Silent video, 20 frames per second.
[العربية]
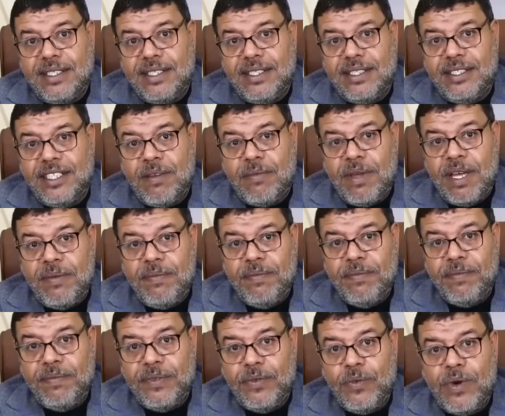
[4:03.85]
تمام
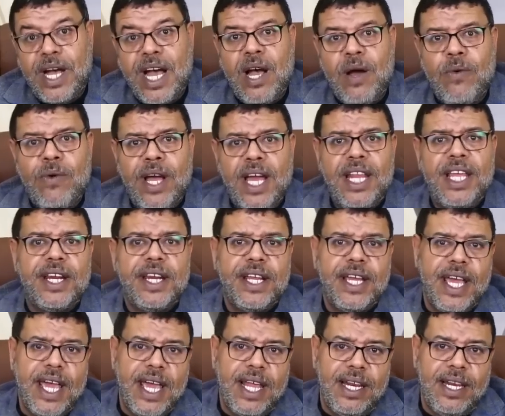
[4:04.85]
واحوال
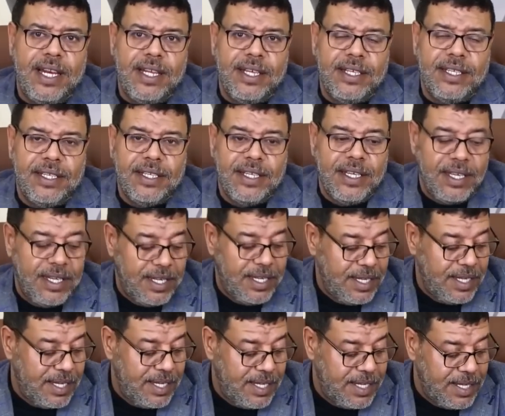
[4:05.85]
الرجال
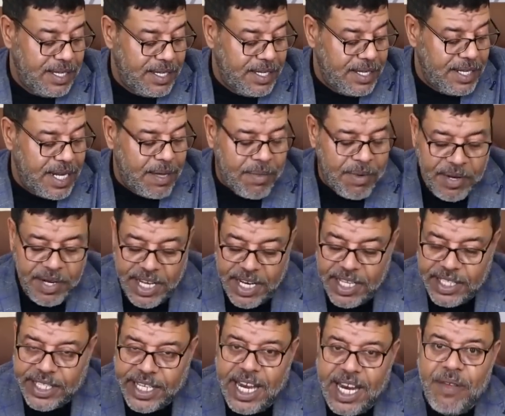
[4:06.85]
لما نيجي
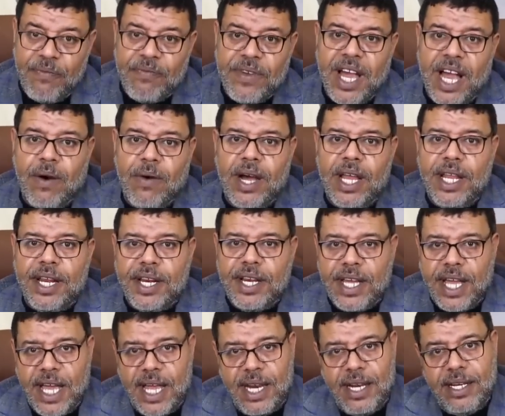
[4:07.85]
نتكلم في احوال
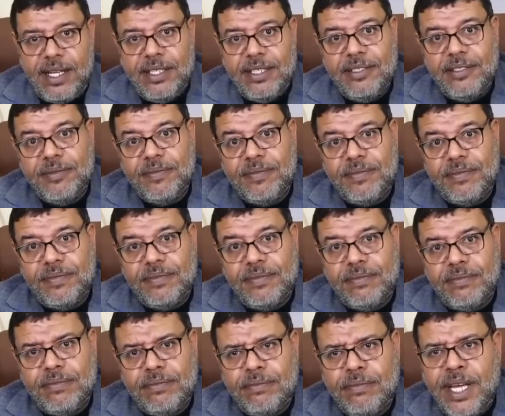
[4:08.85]
الرجال
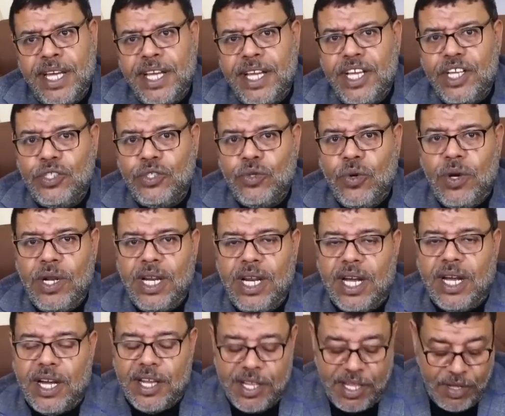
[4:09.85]
ما نجيش نقول
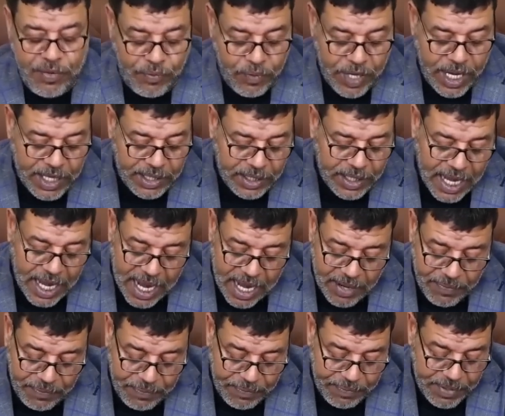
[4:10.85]
لك اصل فلان
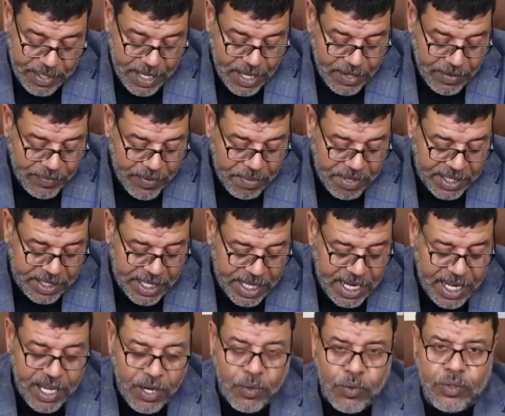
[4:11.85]
ضعف
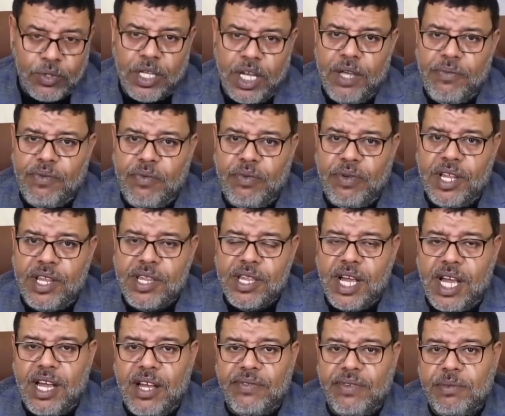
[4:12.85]
فبالتالي يكون ضعيف وفلان
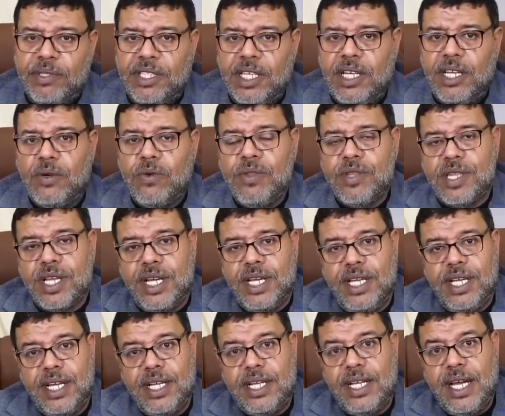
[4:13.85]
صح فبالتالي يكون
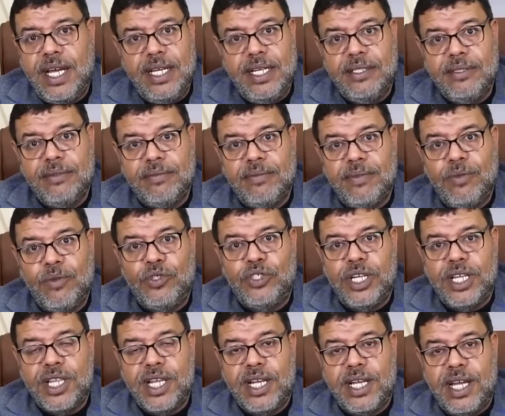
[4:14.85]
صحيح لا ما نقولش
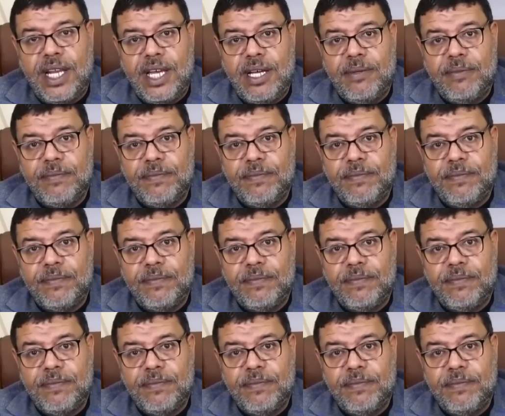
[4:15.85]
هذا الكلام